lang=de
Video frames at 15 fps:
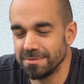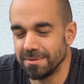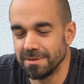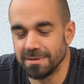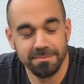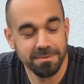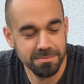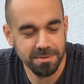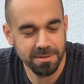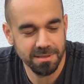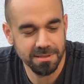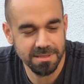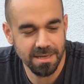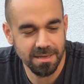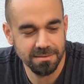Was wollte ich, was
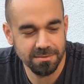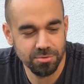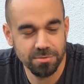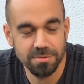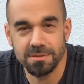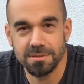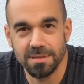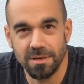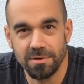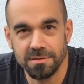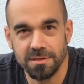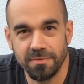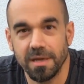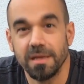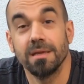ich jetzt sagen? Stützen sind
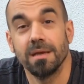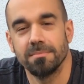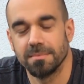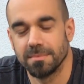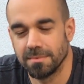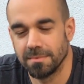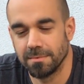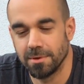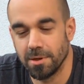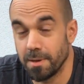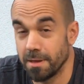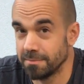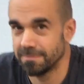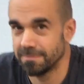ausgefallen. Ich habe. Ja?